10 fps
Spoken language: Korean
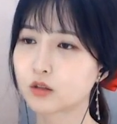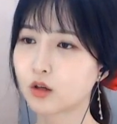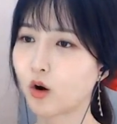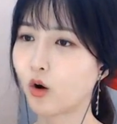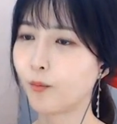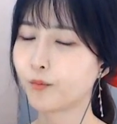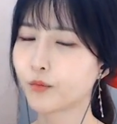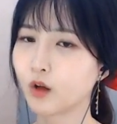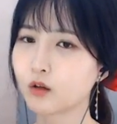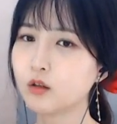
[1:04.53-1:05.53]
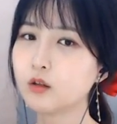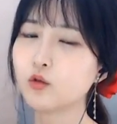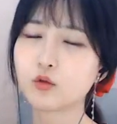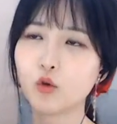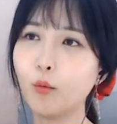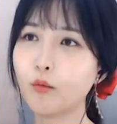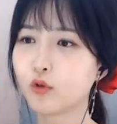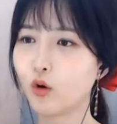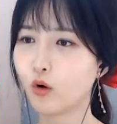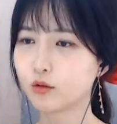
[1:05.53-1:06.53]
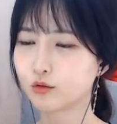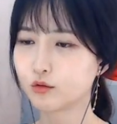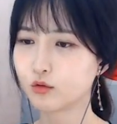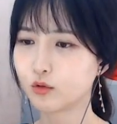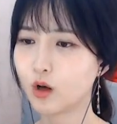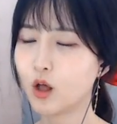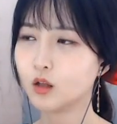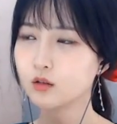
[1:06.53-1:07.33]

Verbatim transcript: 다친 거. 그 이후로 너무 무서워가지고